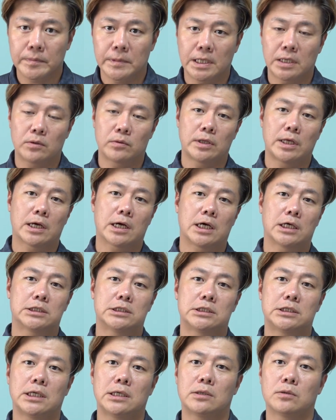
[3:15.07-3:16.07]
なので
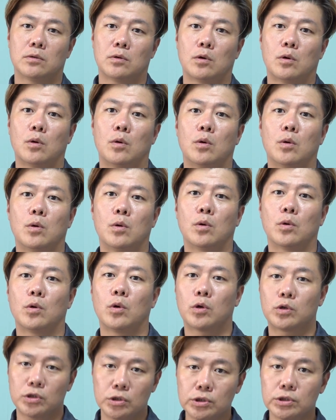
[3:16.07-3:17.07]
勝ち点を
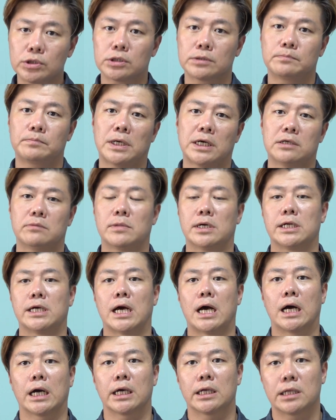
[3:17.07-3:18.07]
6パルマに
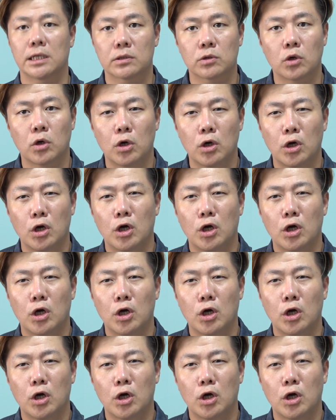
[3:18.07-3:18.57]
上げたと